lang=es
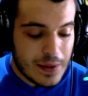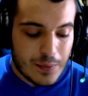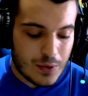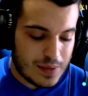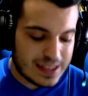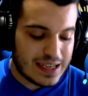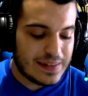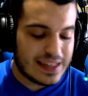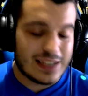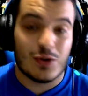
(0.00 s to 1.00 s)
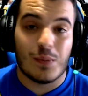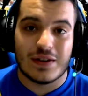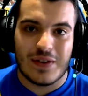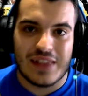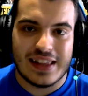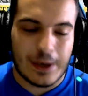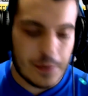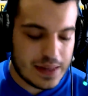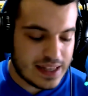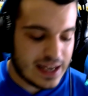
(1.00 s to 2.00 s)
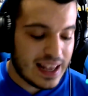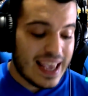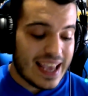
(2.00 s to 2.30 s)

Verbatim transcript: Bueno, básicamente que son más fácil de comentar.